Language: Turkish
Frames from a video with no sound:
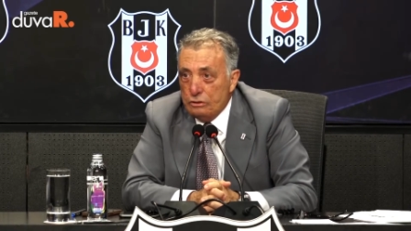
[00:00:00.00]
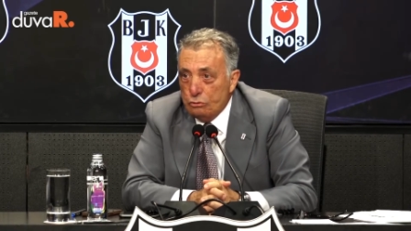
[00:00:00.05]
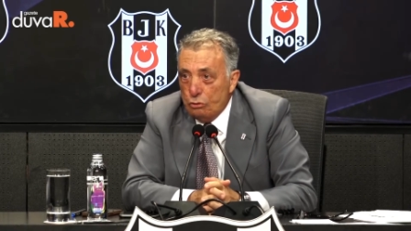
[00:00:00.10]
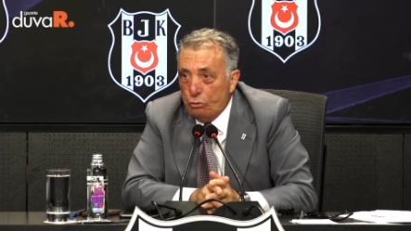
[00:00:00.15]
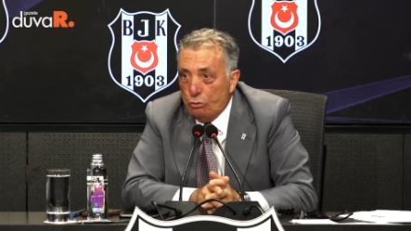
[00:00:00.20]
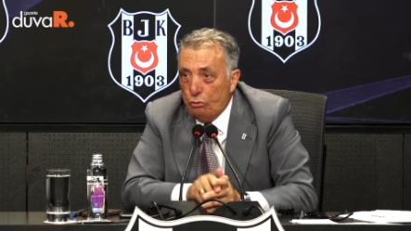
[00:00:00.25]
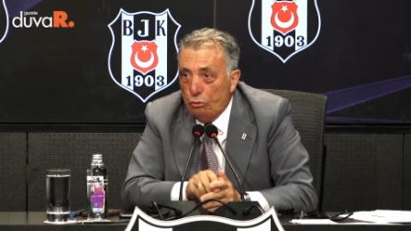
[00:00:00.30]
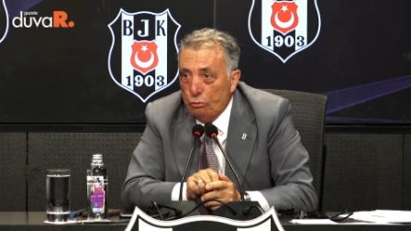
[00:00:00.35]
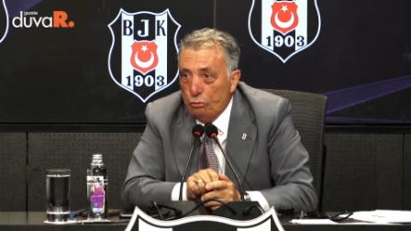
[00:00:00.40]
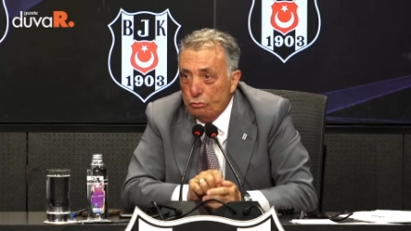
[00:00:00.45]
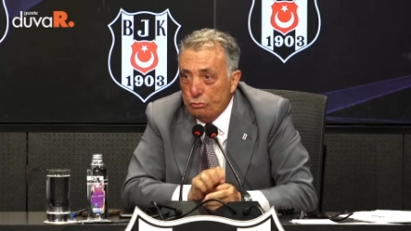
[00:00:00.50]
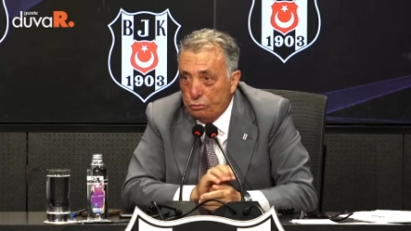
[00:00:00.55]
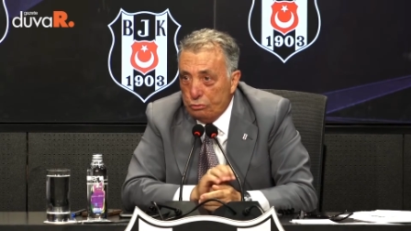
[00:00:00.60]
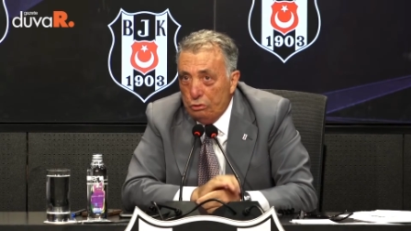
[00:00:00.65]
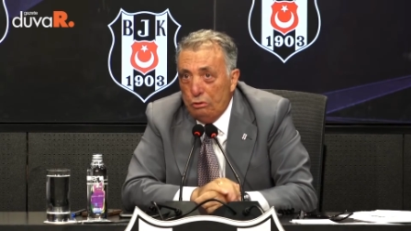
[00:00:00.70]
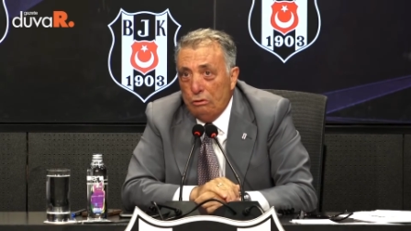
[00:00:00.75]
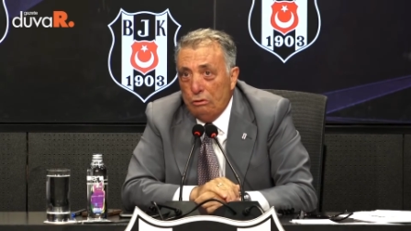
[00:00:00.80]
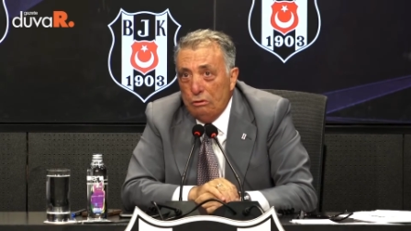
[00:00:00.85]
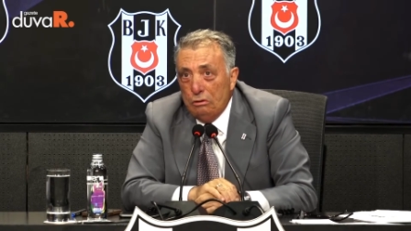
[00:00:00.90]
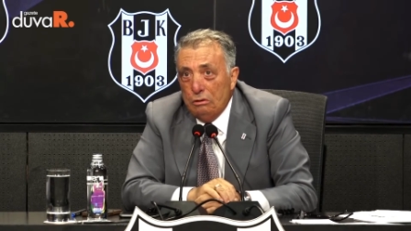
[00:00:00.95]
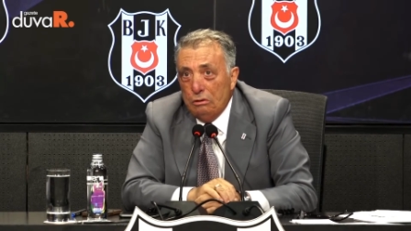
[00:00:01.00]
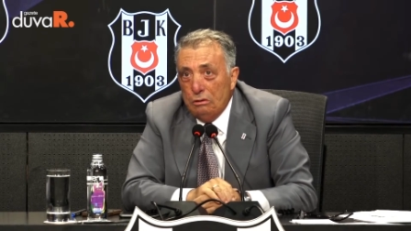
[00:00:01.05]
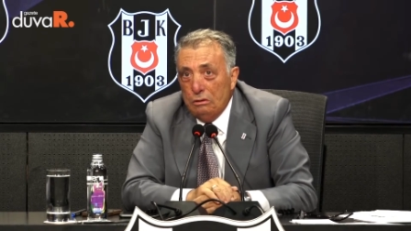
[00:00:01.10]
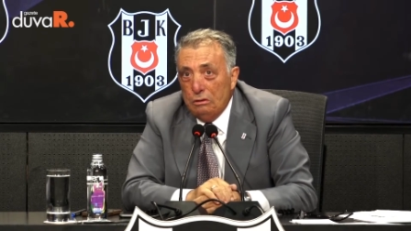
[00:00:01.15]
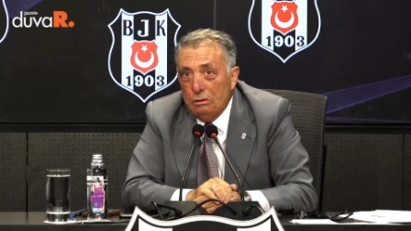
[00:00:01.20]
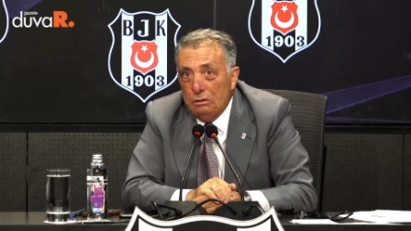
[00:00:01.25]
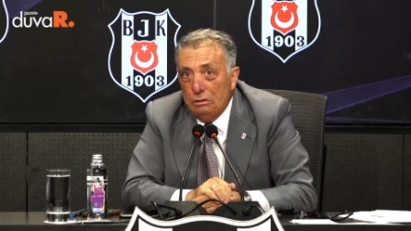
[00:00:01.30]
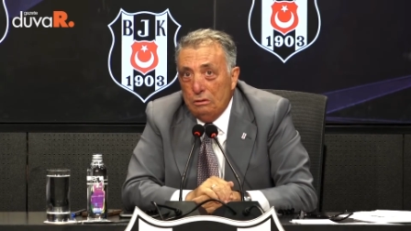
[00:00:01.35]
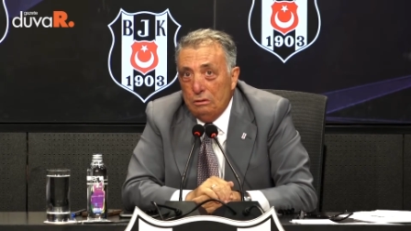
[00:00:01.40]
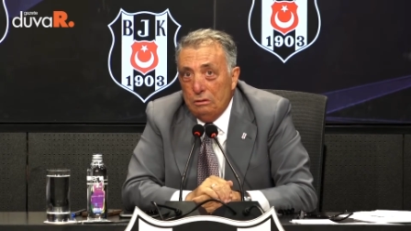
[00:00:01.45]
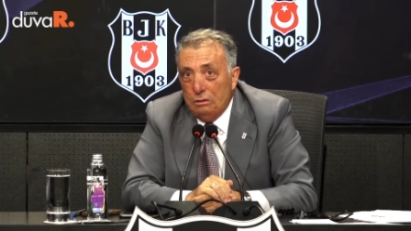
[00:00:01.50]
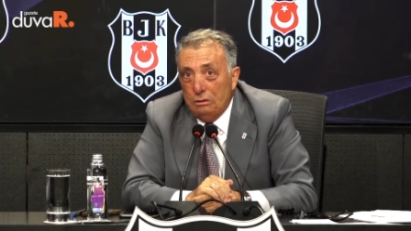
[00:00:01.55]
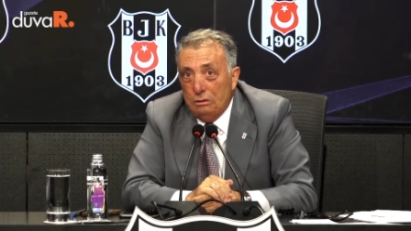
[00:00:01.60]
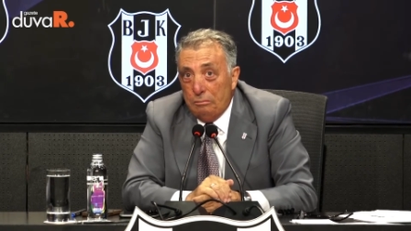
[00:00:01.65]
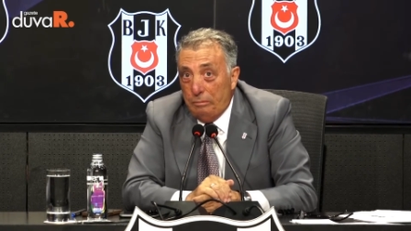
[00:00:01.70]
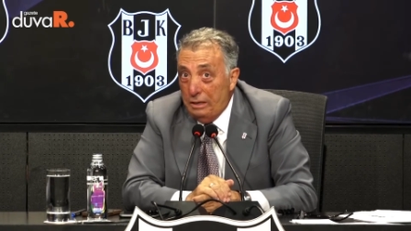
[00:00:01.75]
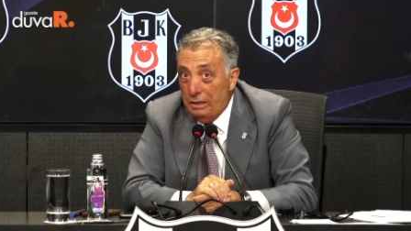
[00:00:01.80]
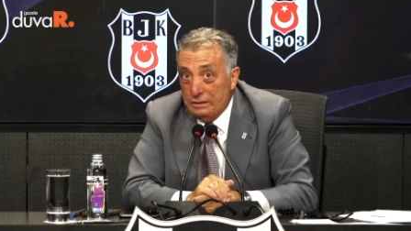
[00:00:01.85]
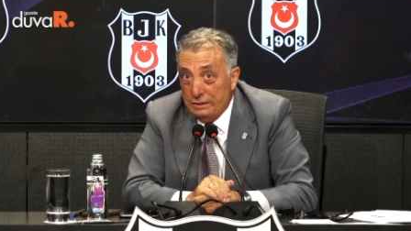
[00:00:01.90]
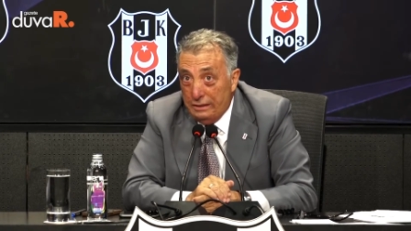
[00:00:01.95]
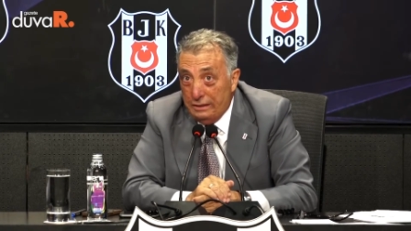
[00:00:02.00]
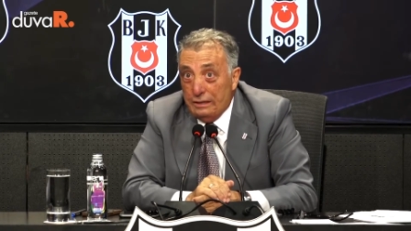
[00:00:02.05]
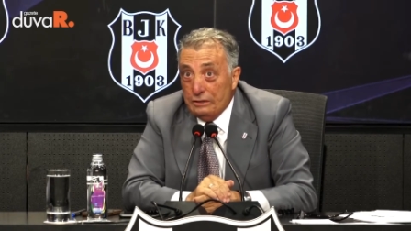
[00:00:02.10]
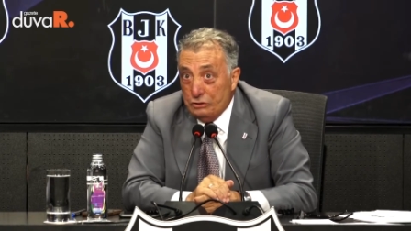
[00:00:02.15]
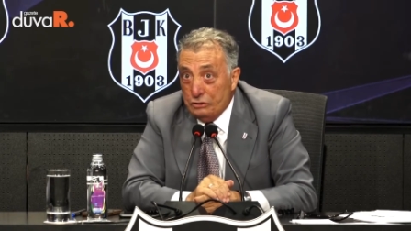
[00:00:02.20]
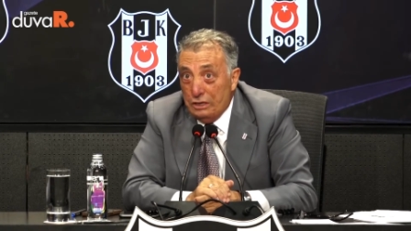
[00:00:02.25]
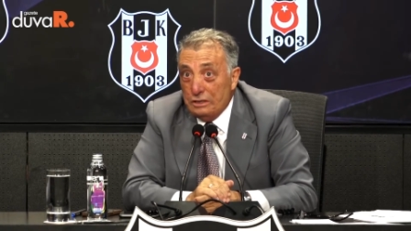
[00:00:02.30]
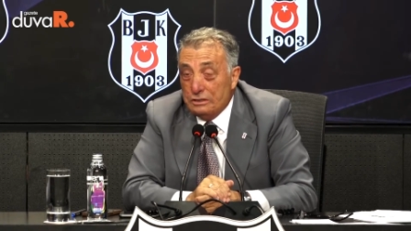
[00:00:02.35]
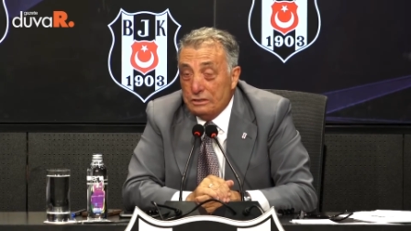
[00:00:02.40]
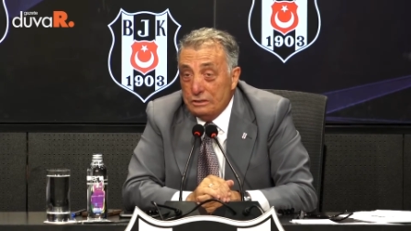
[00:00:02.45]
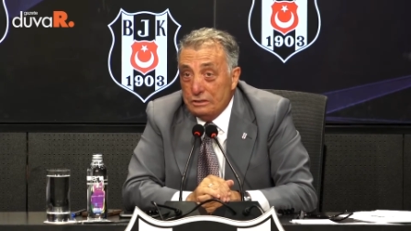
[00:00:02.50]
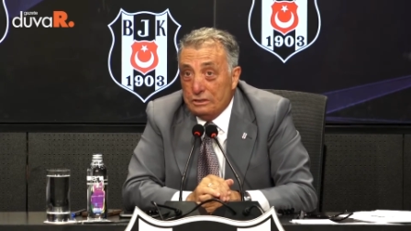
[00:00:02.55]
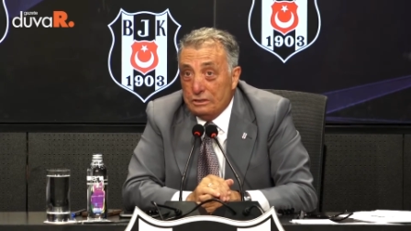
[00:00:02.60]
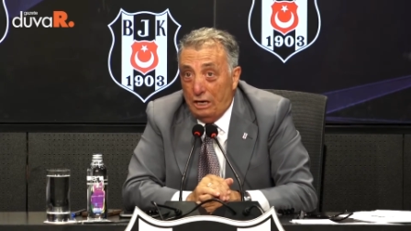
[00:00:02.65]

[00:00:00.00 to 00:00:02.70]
o kolunuzu bazen atacaksınız,